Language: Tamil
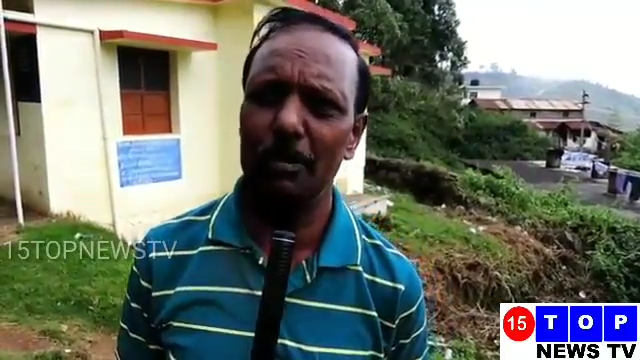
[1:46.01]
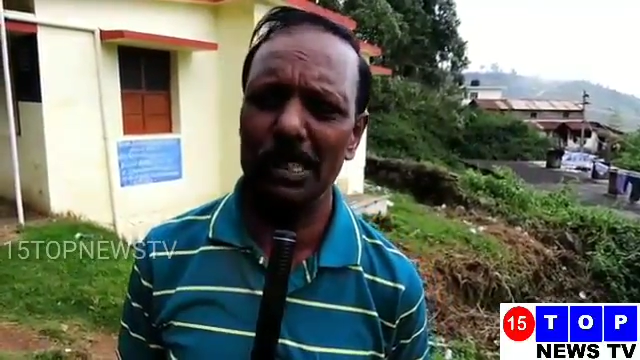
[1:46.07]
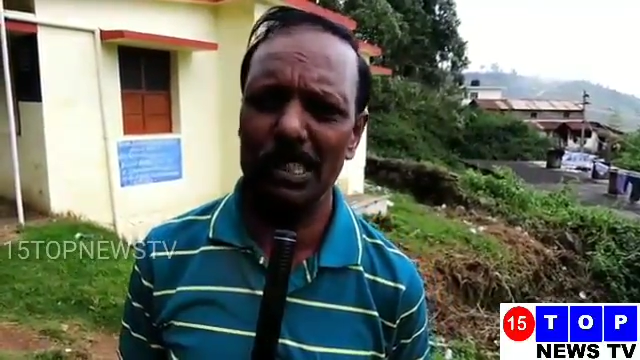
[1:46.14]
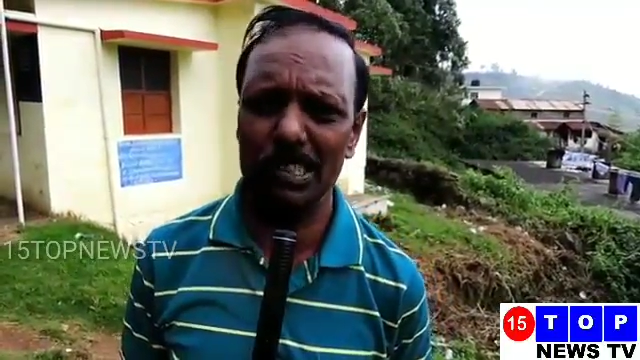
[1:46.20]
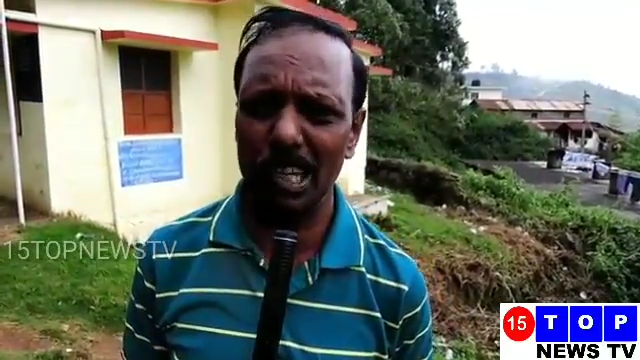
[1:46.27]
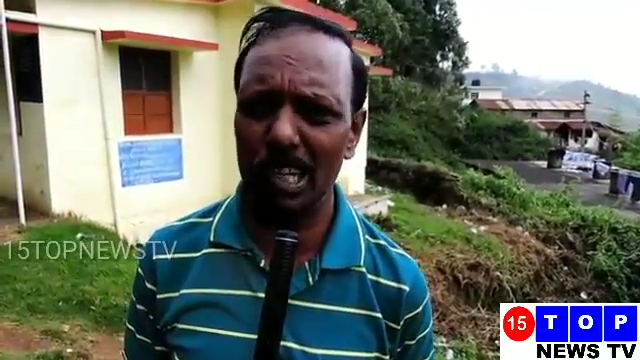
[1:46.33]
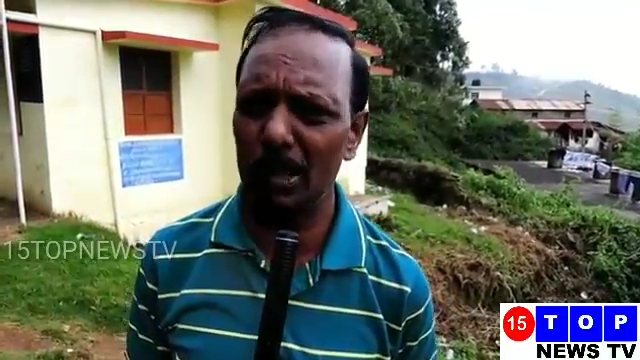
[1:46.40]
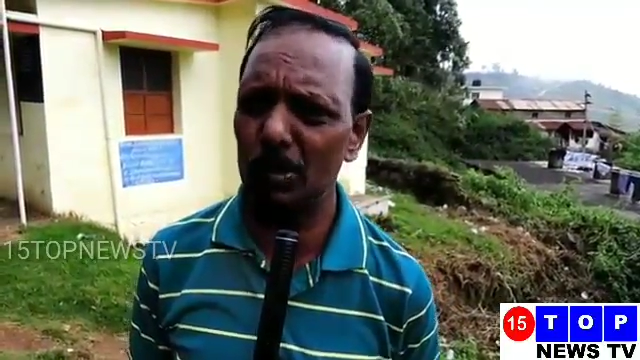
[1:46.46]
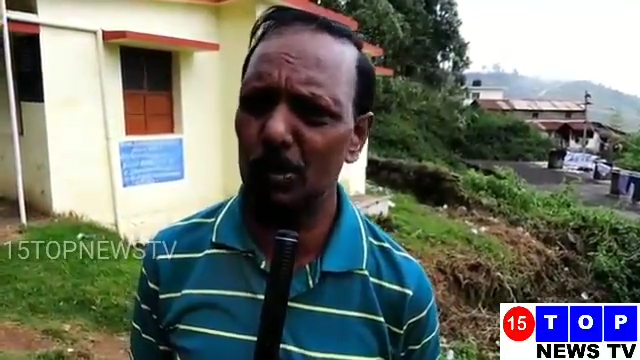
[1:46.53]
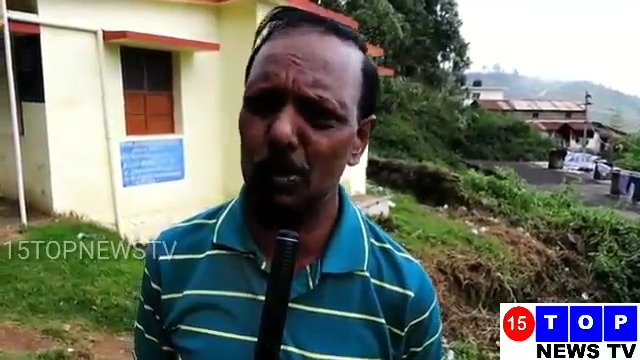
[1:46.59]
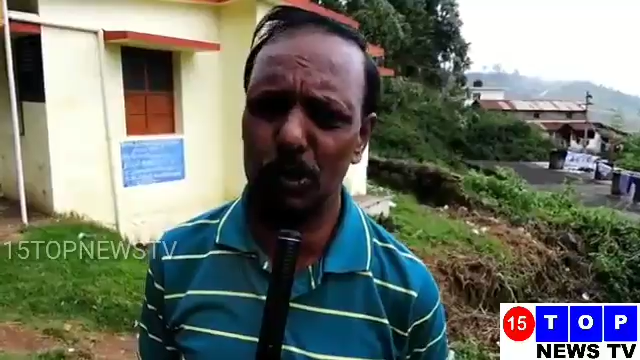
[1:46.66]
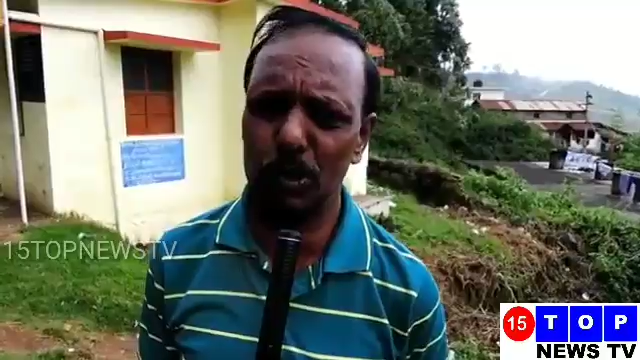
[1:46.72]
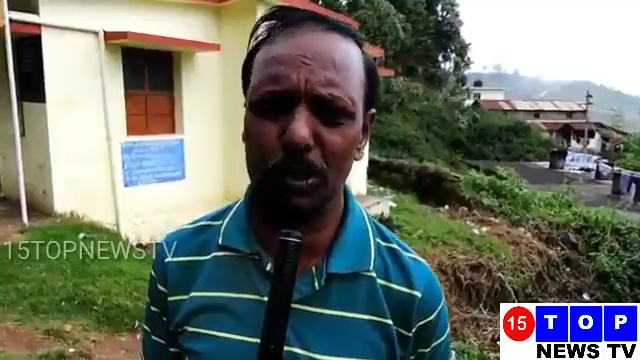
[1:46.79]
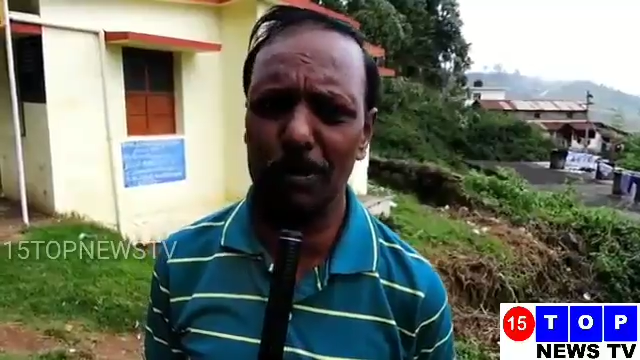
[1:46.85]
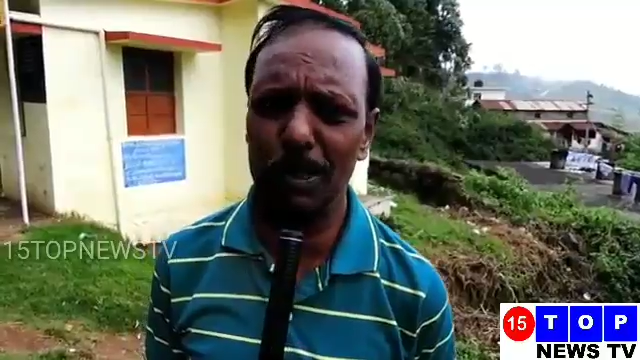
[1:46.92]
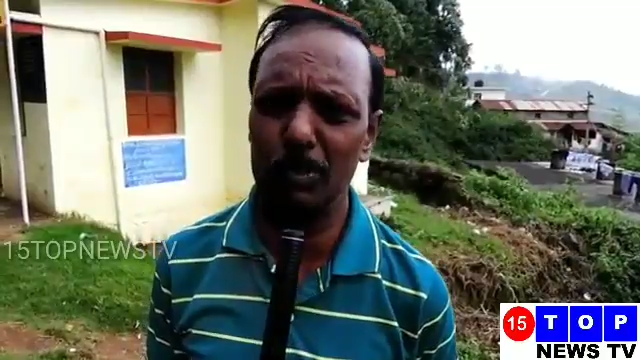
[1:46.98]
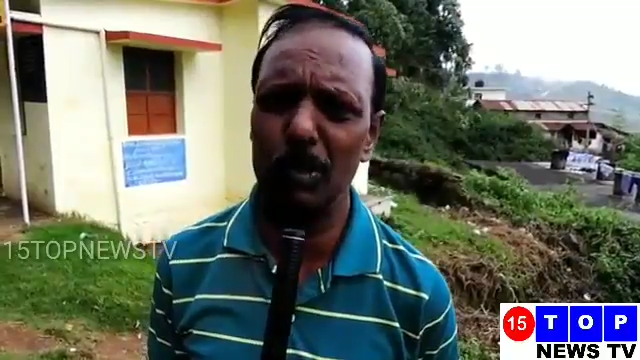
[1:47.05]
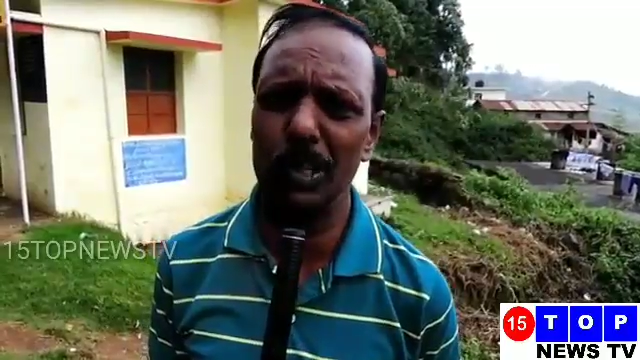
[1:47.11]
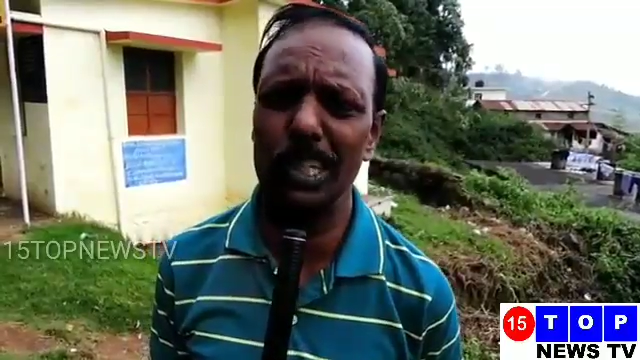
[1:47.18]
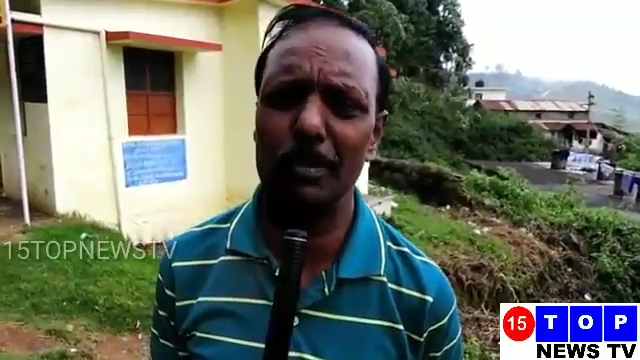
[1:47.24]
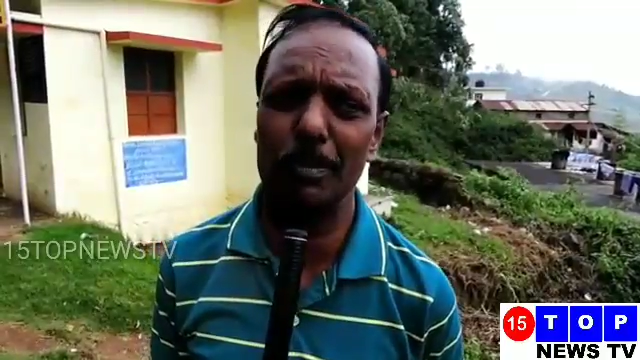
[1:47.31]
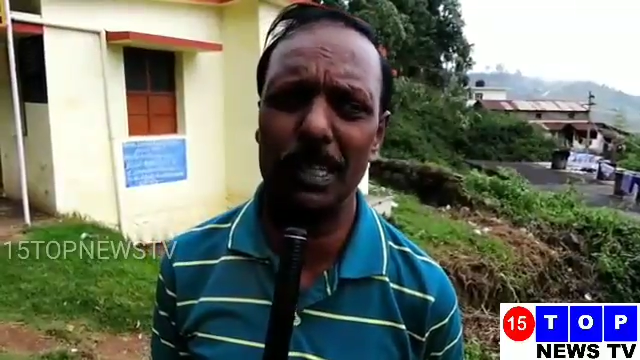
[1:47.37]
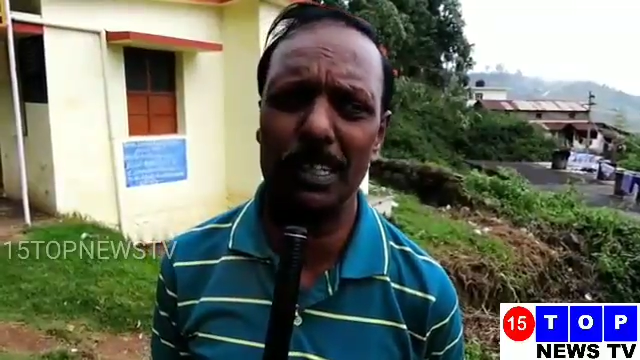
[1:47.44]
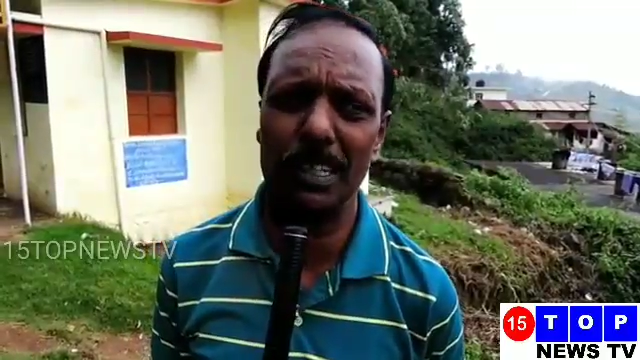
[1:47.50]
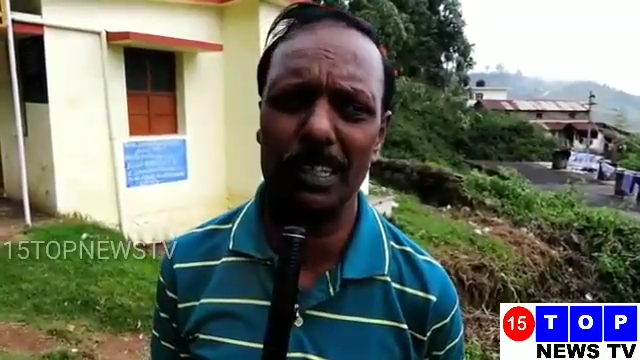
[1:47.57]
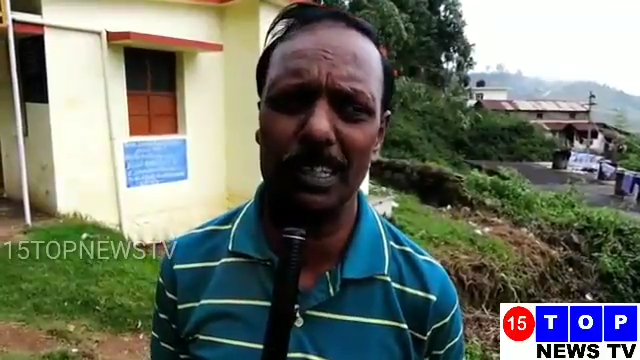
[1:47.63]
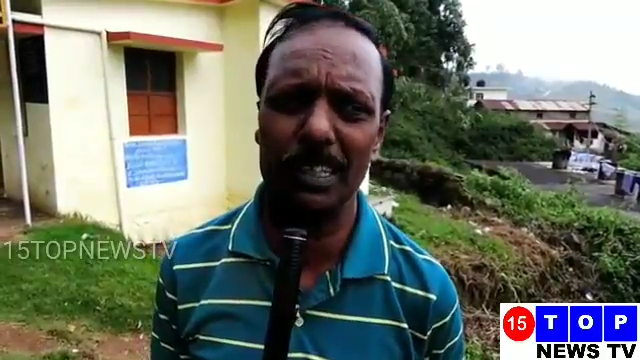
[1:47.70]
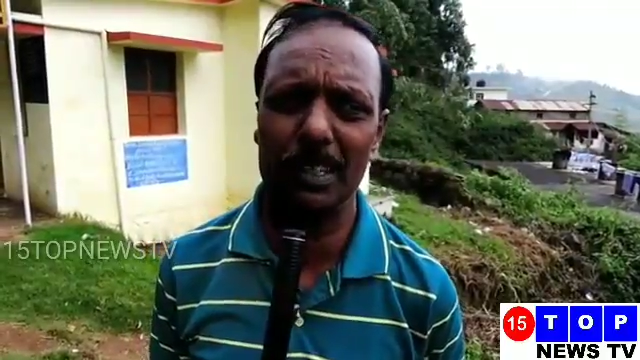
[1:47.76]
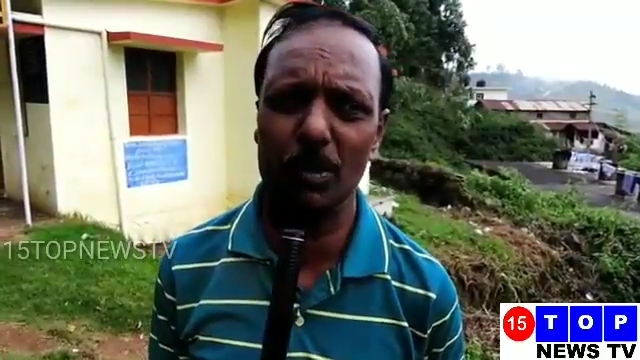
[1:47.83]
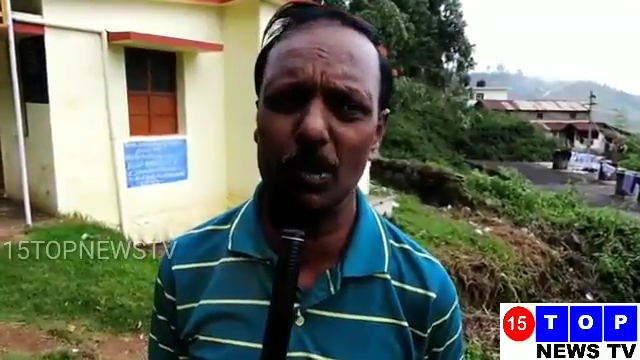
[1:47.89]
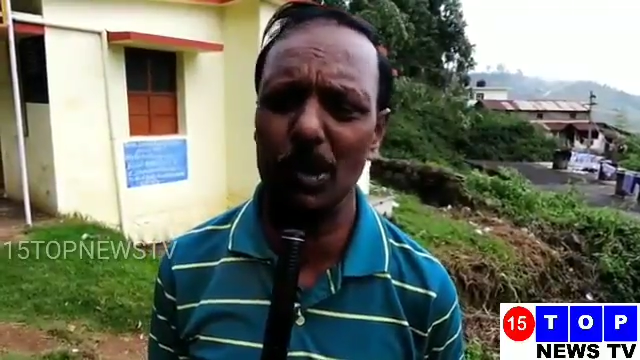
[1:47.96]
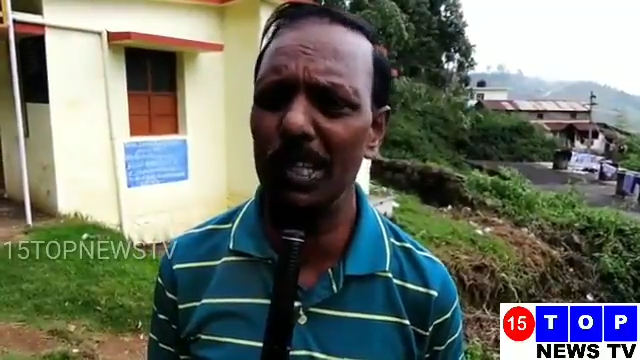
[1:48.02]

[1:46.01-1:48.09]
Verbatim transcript: மின்சாரம் சுத்தமாக துண்டிக்கப்பட்டிருக்கு